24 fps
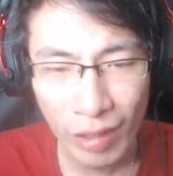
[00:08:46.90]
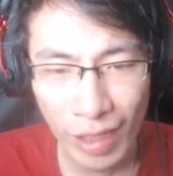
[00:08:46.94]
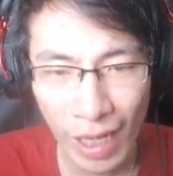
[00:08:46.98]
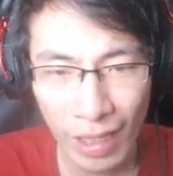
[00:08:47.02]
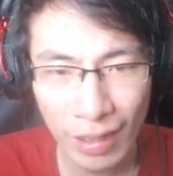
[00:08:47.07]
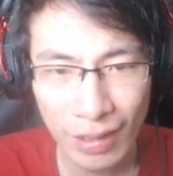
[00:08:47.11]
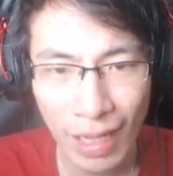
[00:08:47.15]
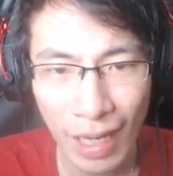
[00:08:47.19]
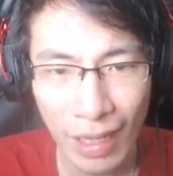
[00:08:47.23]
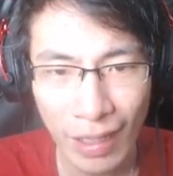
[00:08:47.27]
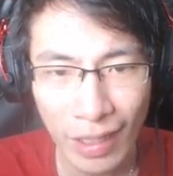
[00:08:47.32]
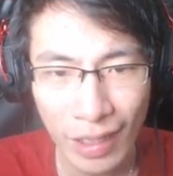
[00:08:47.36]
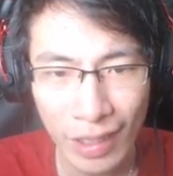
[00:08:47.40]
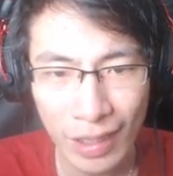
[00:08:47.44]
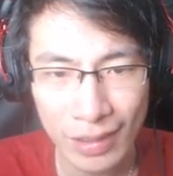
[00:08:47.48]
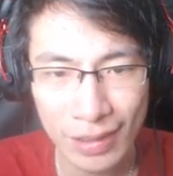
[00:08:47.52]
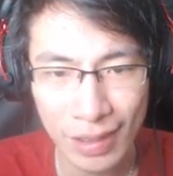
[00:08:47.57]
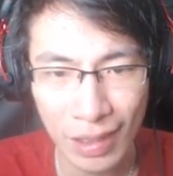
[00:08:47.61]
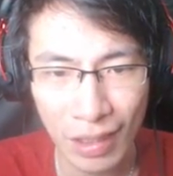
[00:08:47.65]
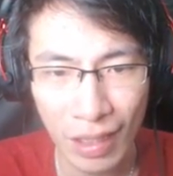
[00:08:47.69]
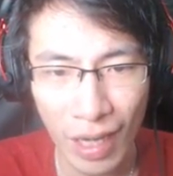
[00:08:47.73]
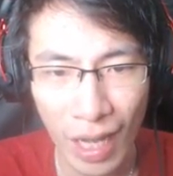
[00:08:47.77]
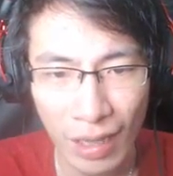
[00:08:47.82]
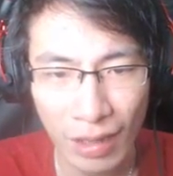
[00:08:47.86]
dari tadi di
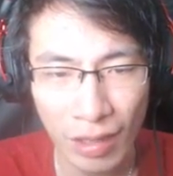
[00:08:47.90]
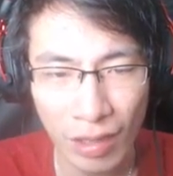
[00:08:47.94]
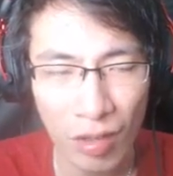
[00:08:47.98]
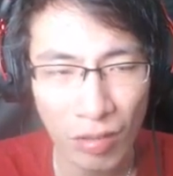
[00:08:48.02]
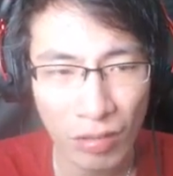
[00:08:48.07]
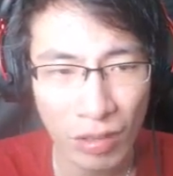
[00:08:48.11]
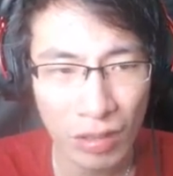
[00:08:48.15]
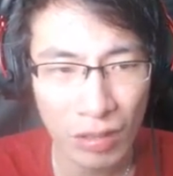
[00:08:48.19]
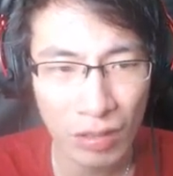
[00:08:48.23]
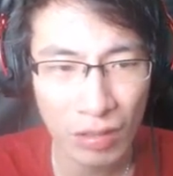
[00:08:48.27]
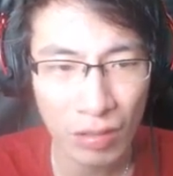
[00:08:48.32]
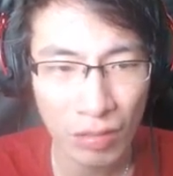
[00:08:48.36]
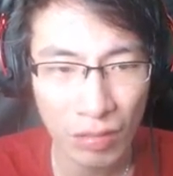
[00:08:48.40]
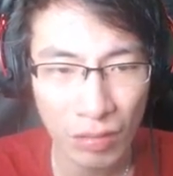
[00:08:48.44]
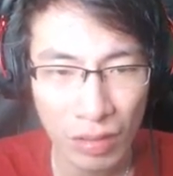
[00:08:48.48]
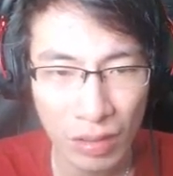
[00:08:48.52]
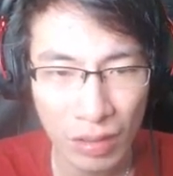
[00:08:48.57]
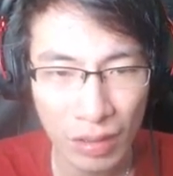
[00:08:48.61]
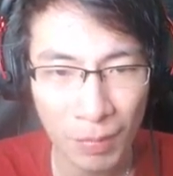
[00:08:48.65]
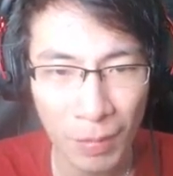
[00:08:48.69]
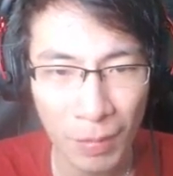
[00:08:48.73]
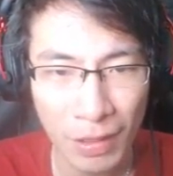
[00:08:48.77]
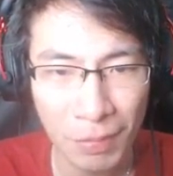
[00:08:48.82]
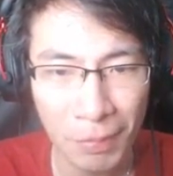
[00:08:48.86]
sini atau
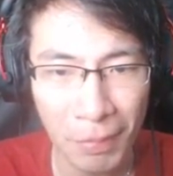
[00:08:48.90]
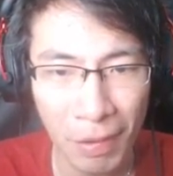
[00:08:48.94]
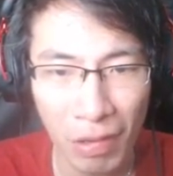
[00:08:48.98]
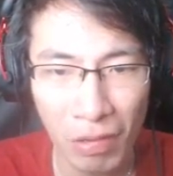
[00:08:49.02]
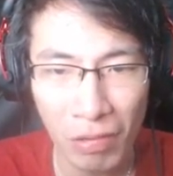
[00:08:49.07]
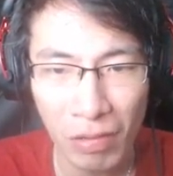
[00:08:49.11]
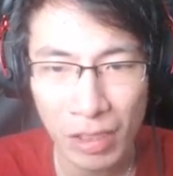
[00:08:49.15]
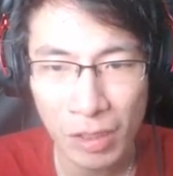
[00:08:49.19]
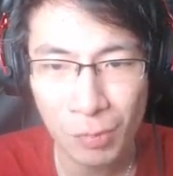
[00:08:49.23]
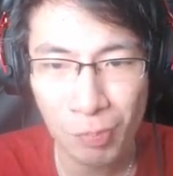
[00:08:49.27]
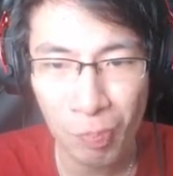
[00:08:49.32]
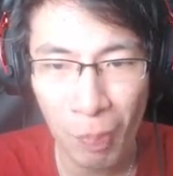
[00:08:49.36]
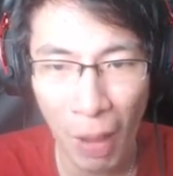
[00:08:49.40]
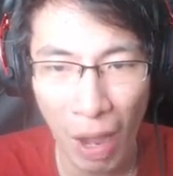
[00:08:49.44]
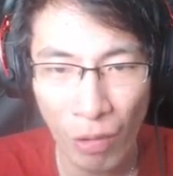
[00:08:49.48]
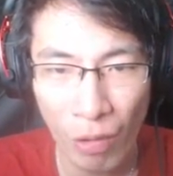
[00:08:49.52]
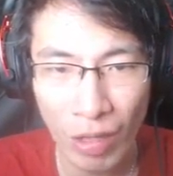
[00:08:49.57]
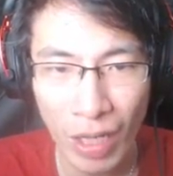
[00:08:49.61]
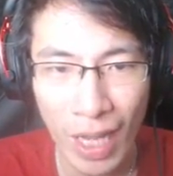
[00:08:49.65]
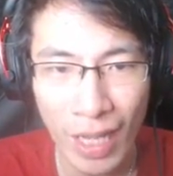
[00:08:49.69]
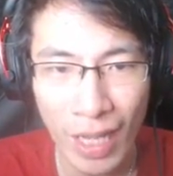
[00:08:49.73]
tiba-tiba lu nge-spawn